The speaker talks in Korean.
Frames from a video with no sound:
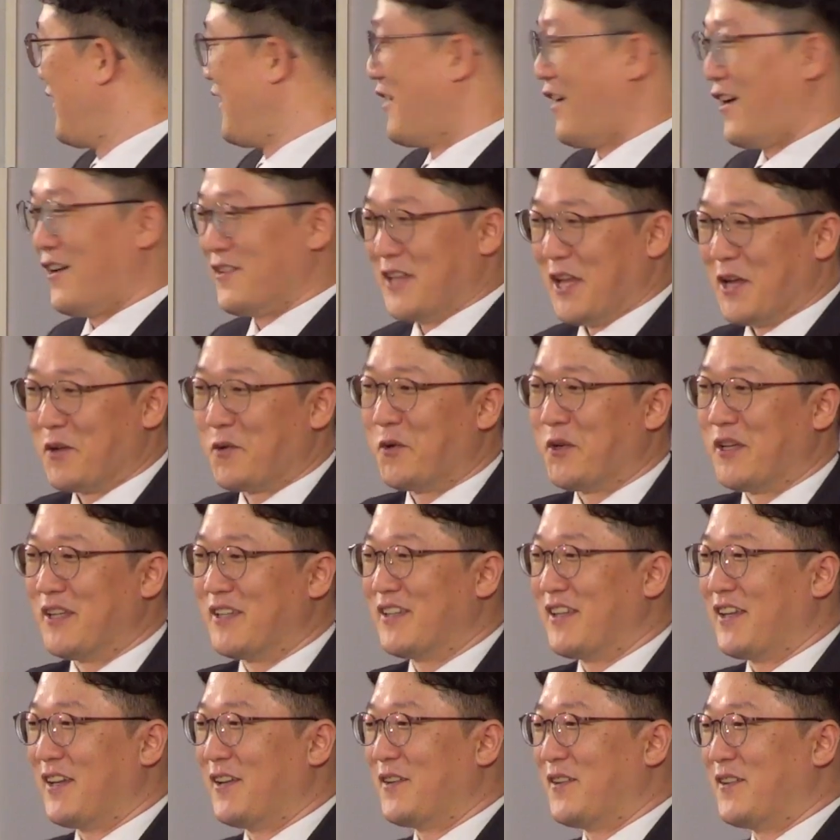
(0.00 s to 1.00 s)
있니? 아, 내고
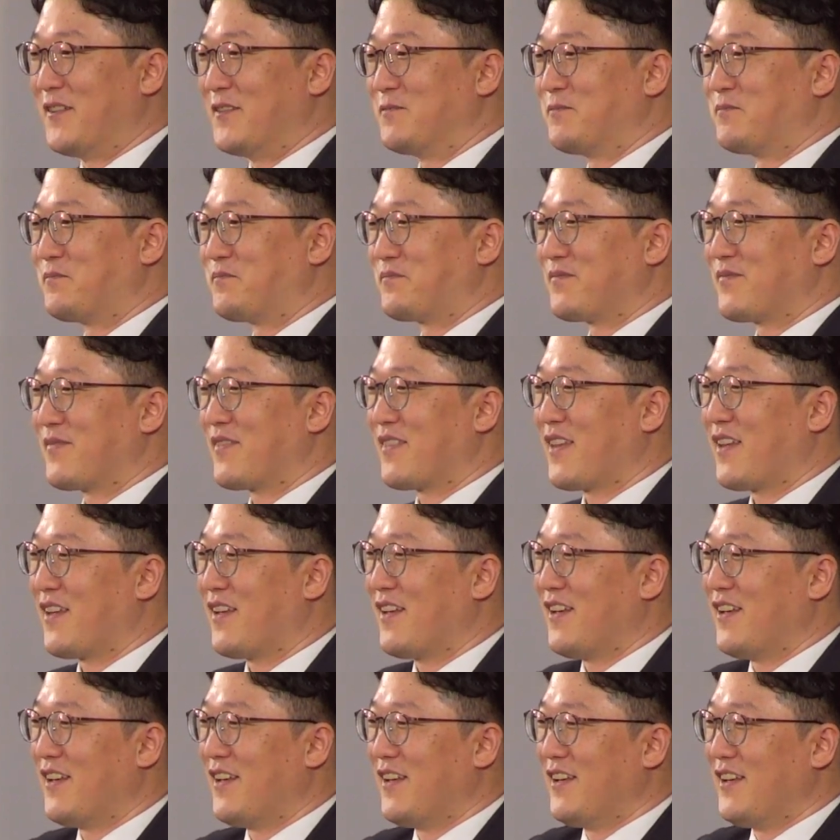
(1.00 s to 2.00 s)
있대요.
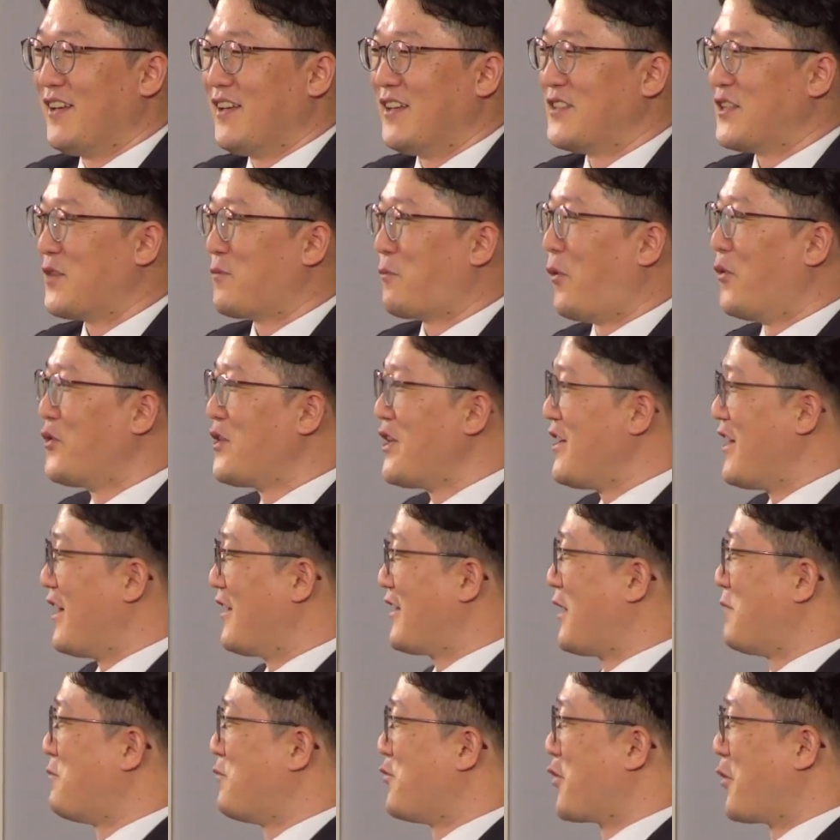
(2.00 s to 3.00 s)
이제
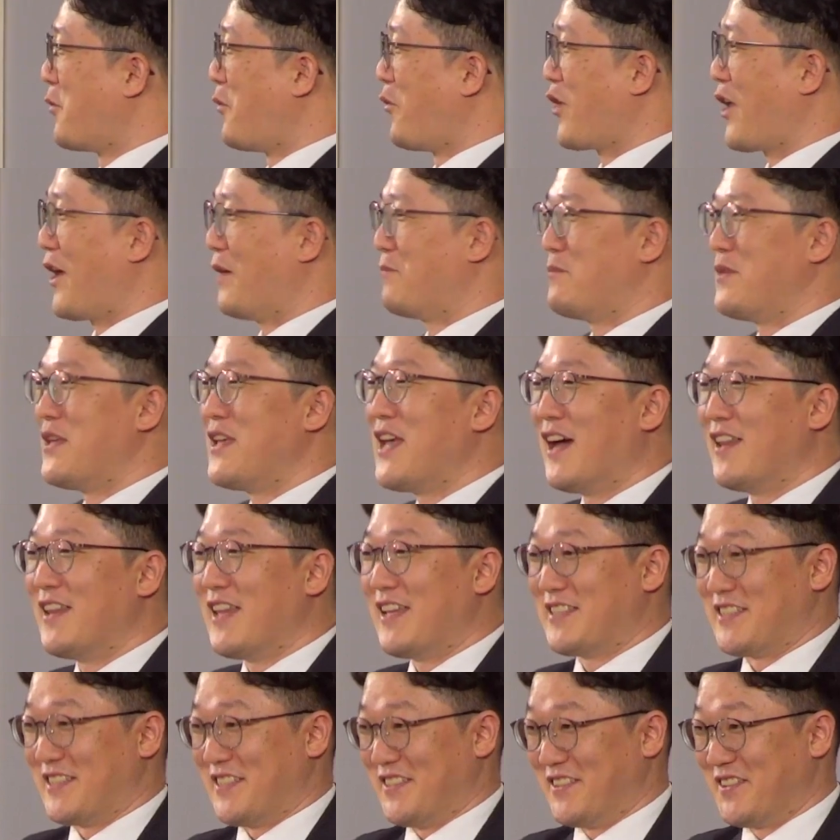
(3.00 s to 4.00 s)
본인한테 물어보기가
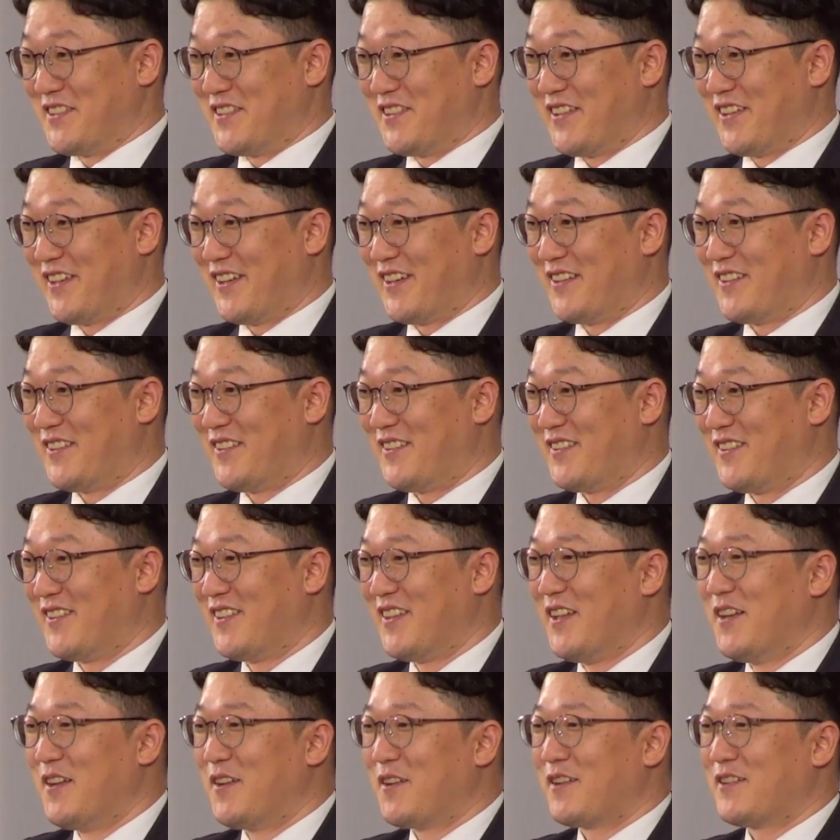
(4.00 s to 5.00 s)
미안해지는 거예요.
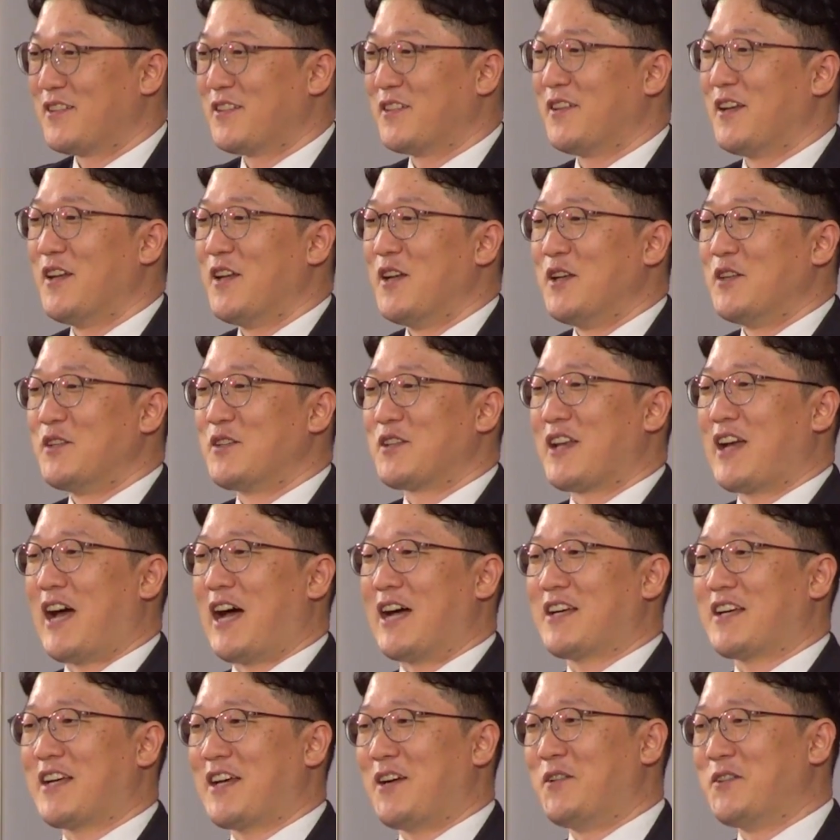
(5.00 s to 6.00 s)
그래서
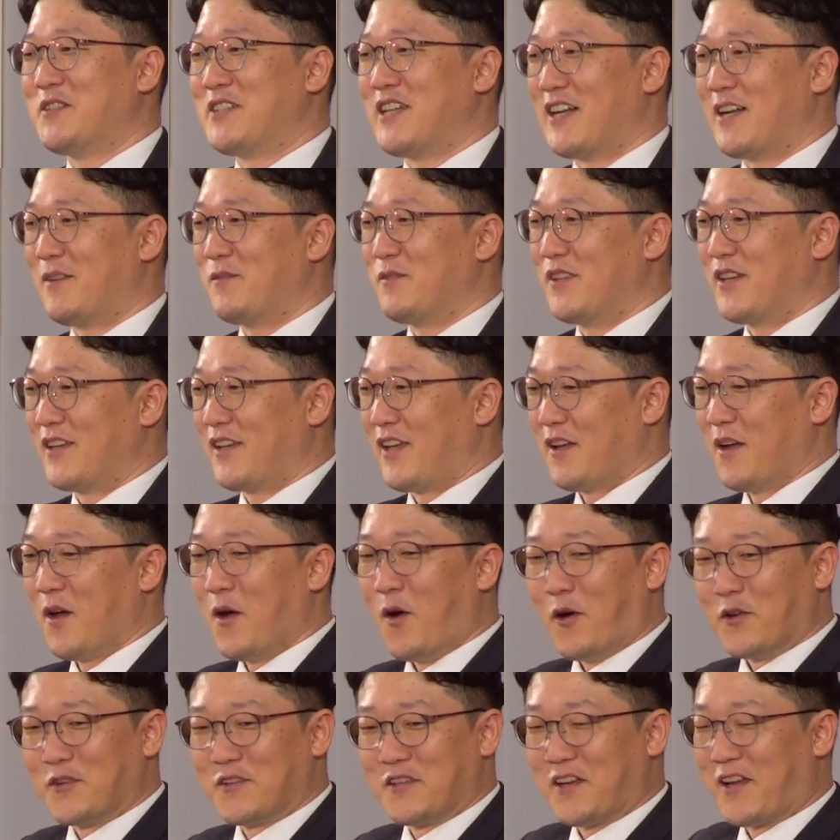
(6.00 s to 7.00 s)
가까운 사람들에게
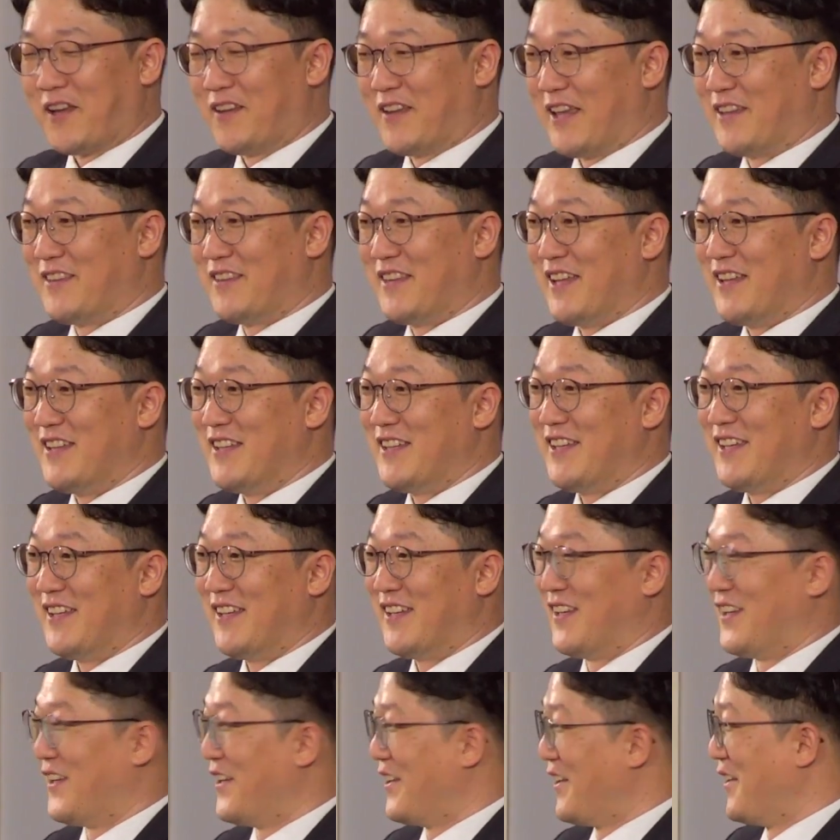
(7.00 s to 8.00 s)
어떻게 됐대니
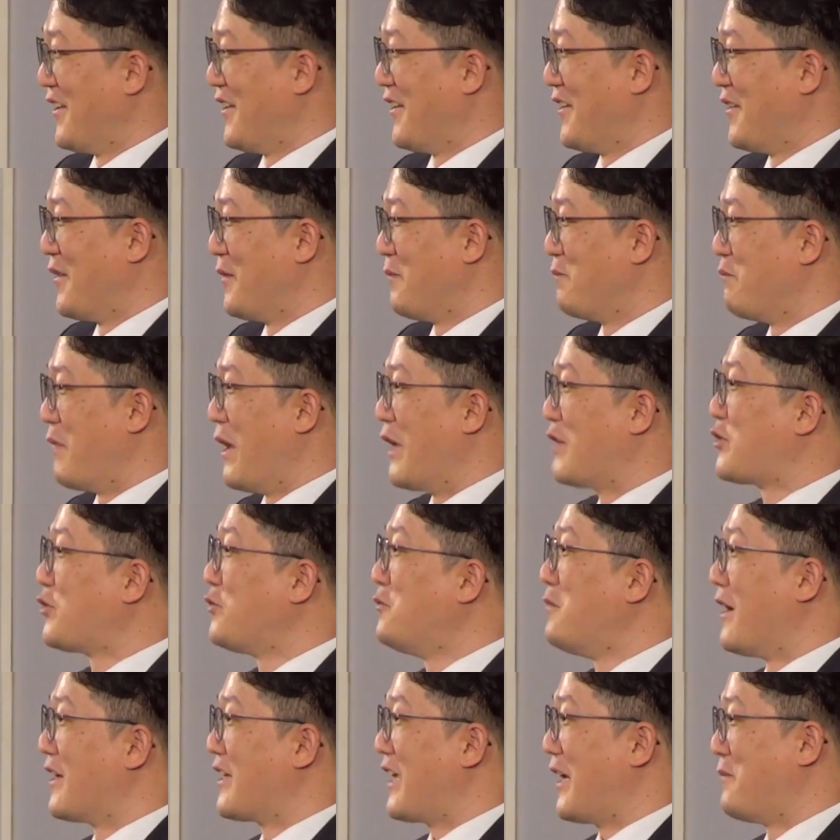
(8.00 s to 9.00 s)

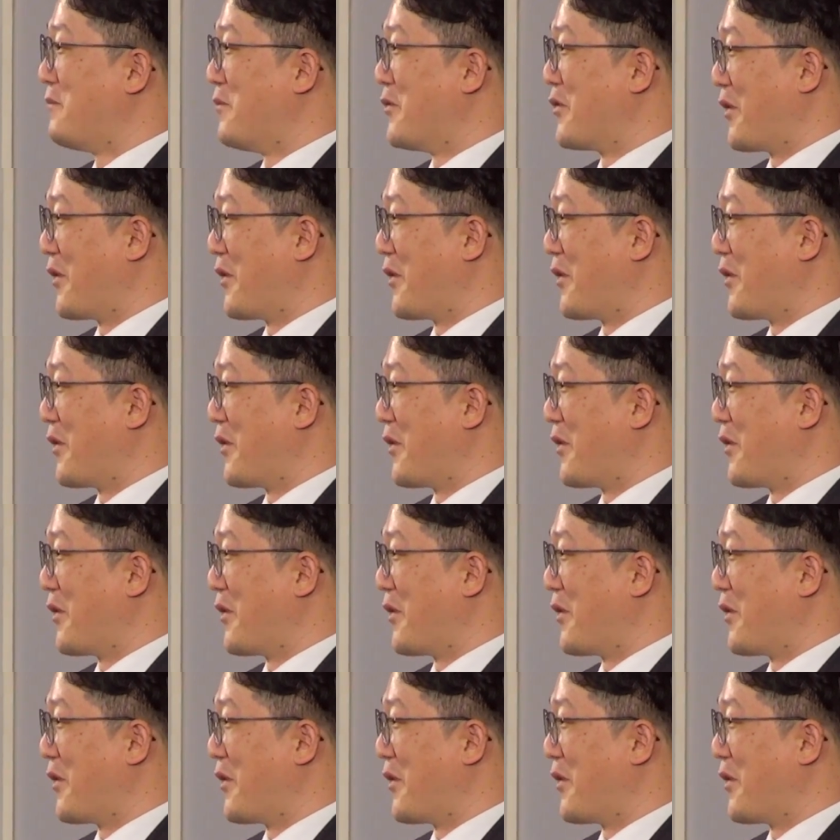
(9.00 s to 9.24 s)
매주마다